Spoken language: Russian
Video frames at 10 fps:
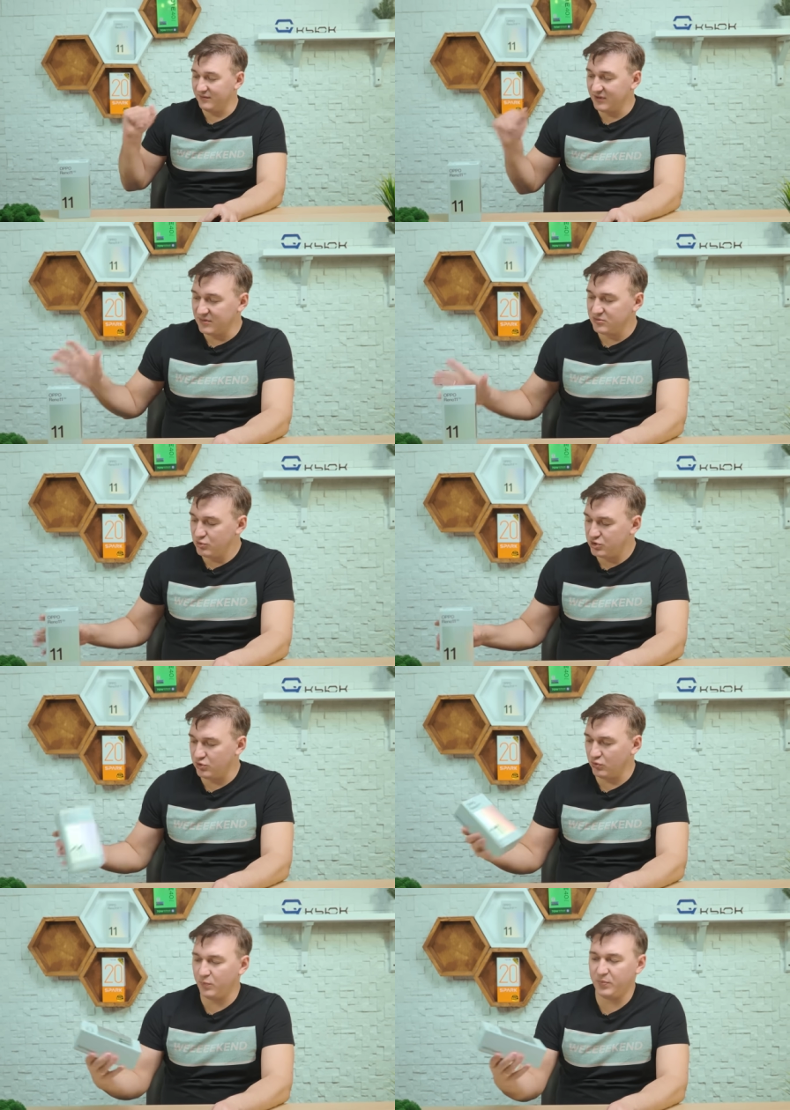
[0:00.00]
В данном
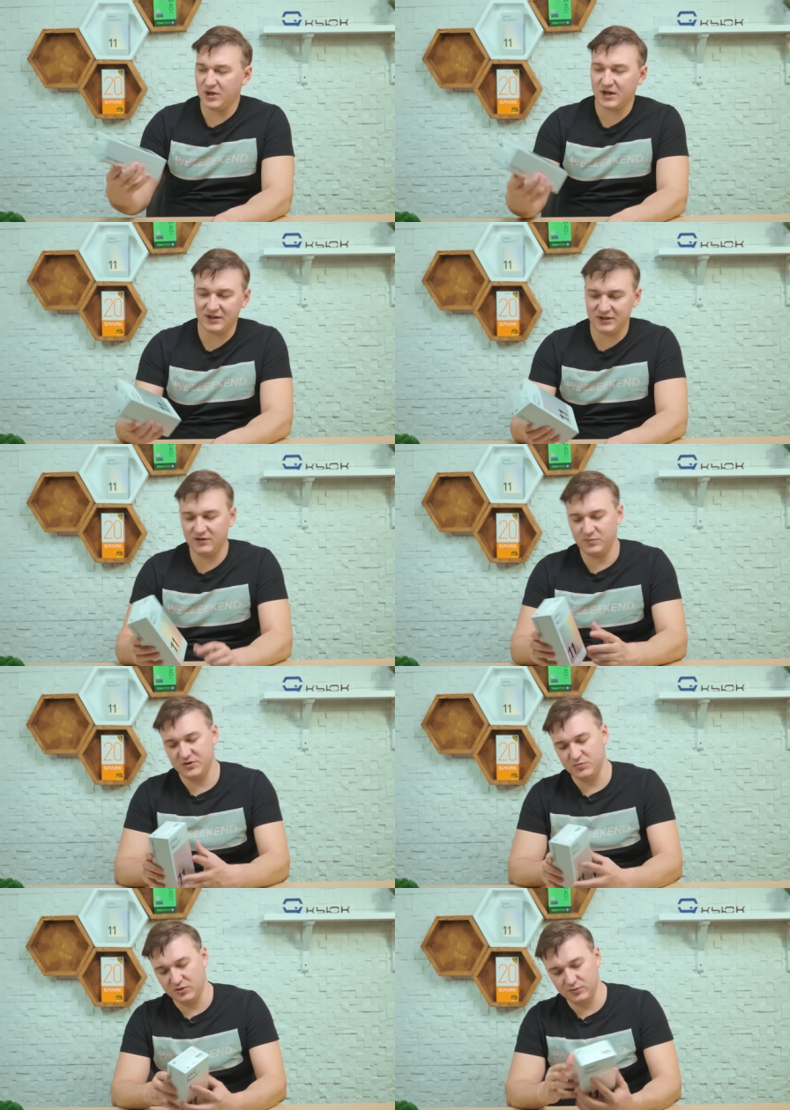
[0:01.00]
случае Oppo Reno, давайте
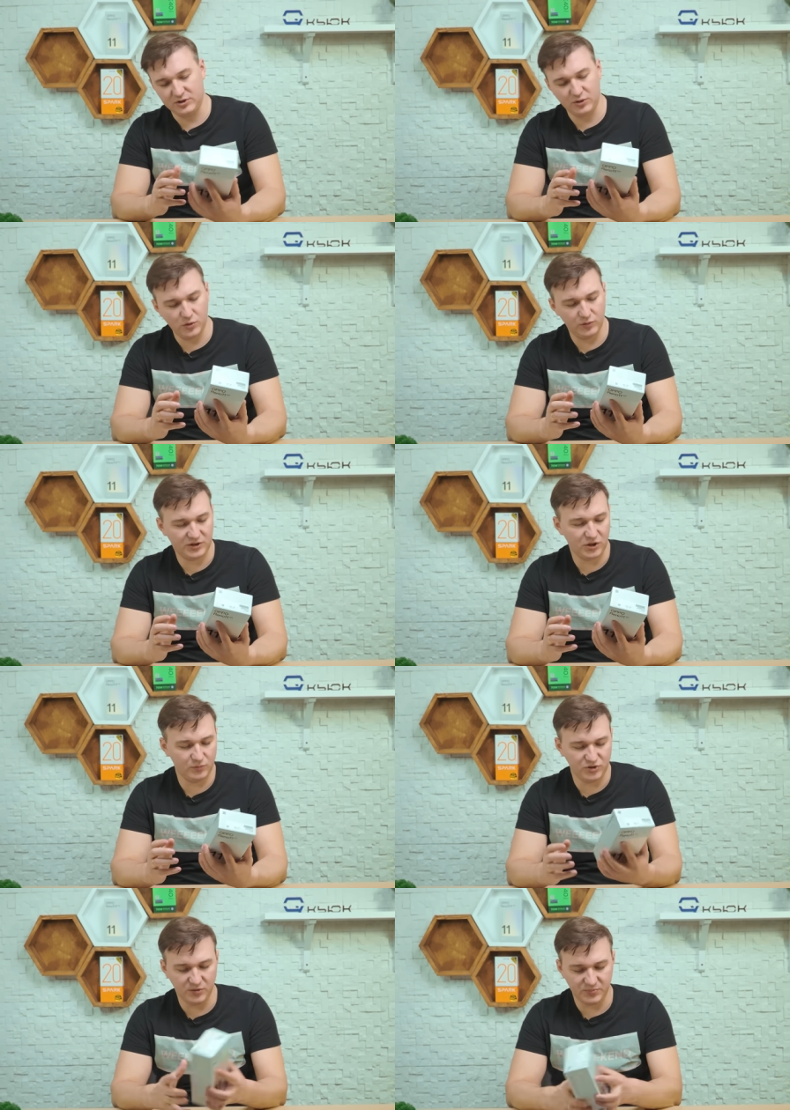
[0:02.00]
посмотрим, вот такой вот
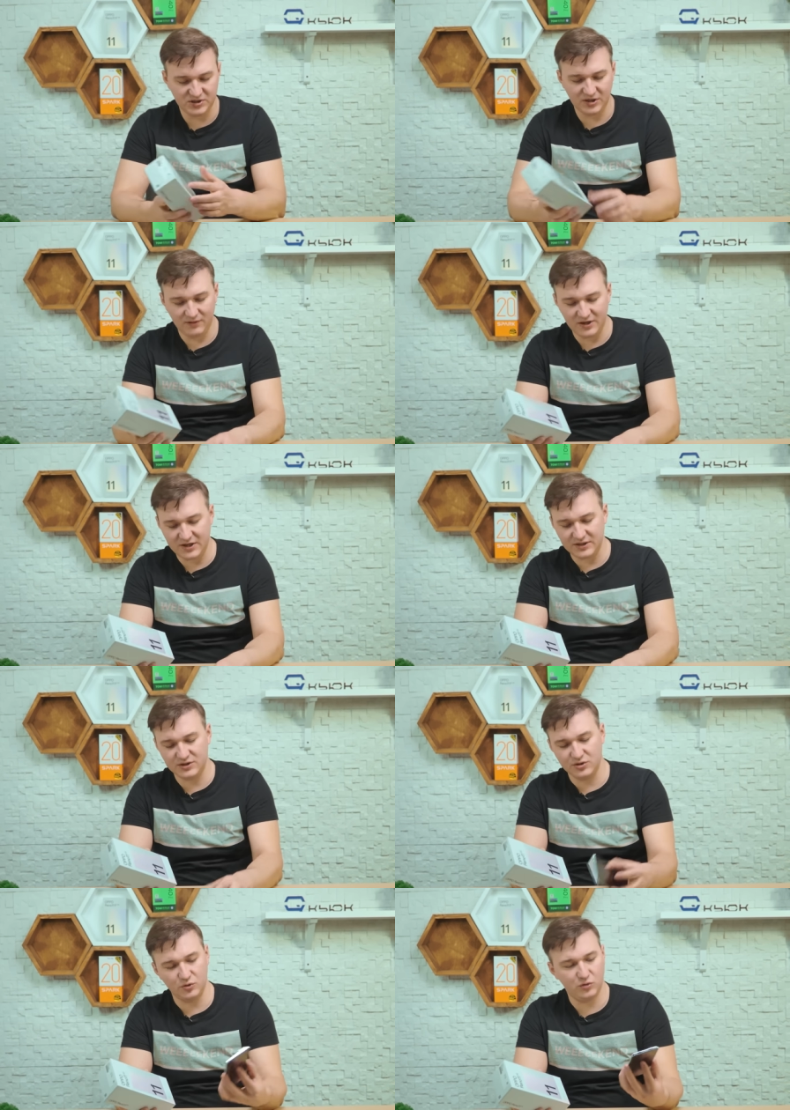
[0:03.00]
коробочки
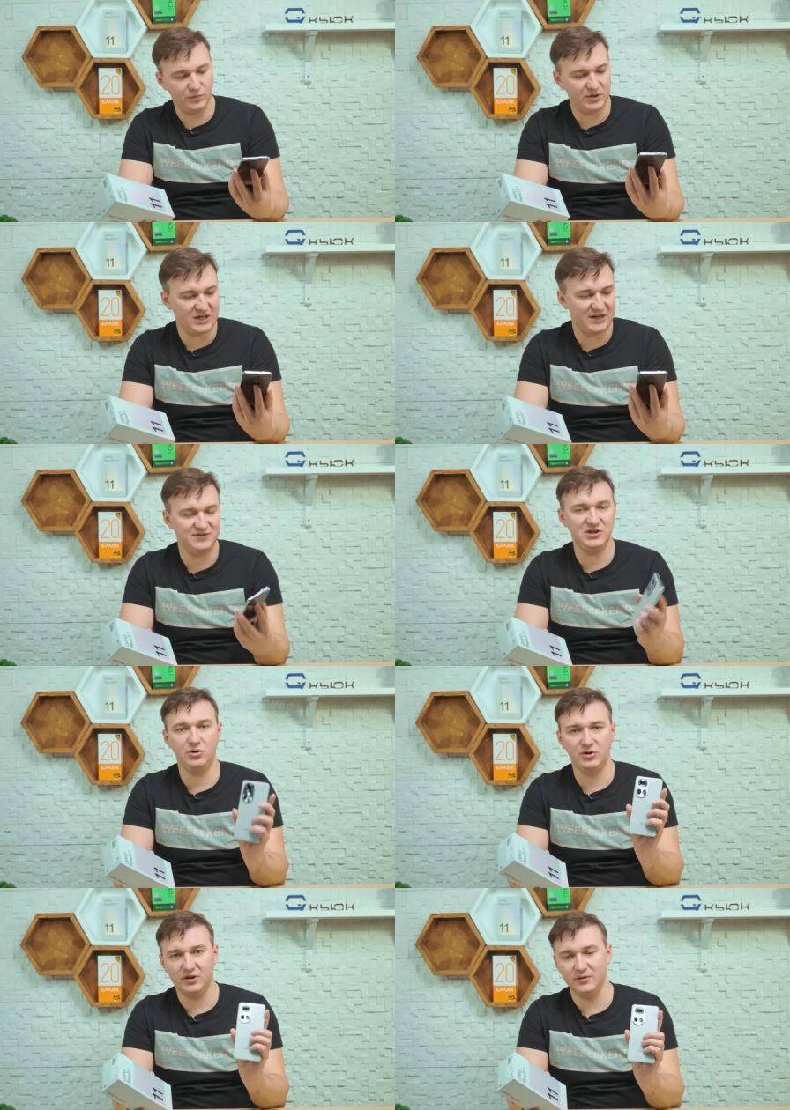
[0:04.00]
поставляется. У меня в
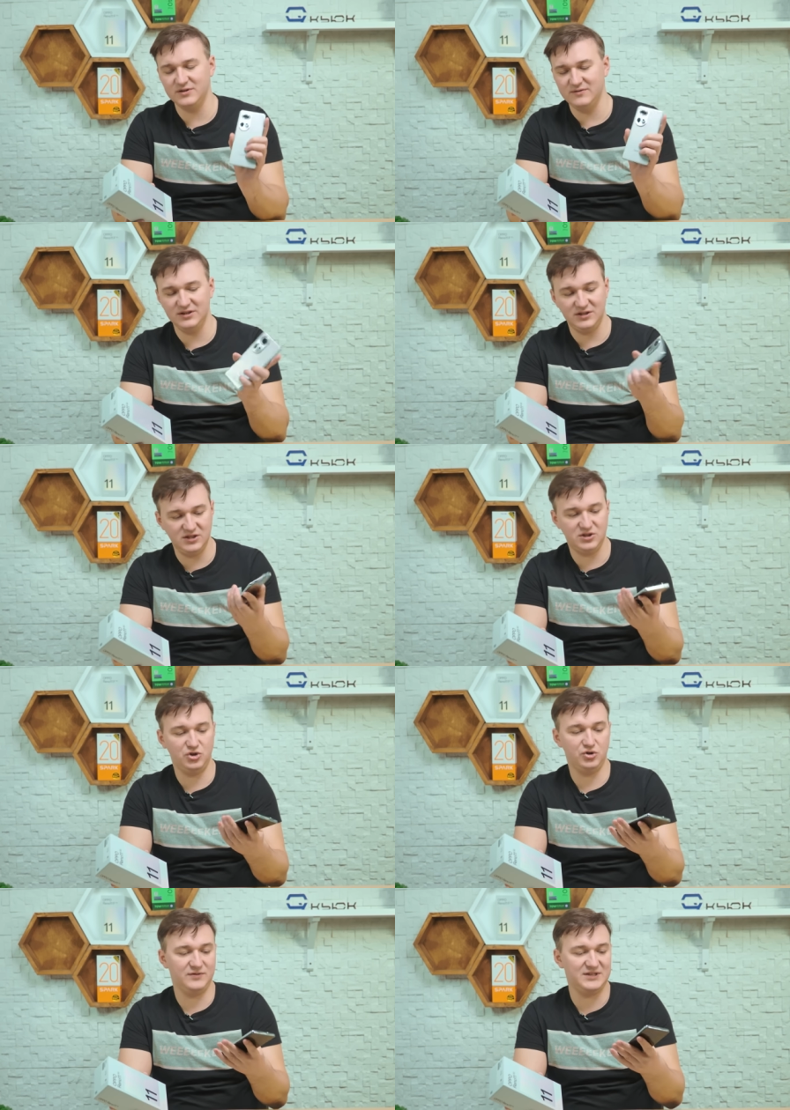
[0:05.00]
зелененьком цвете есть
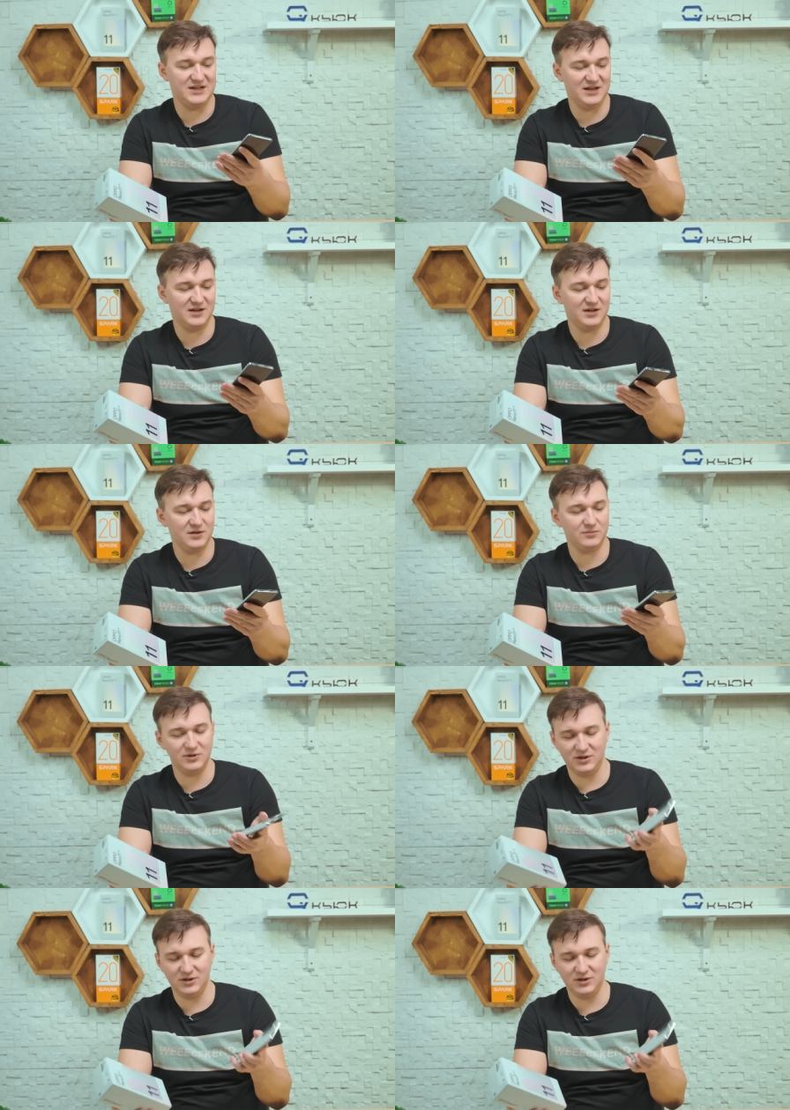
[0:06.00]
еще в сереньком.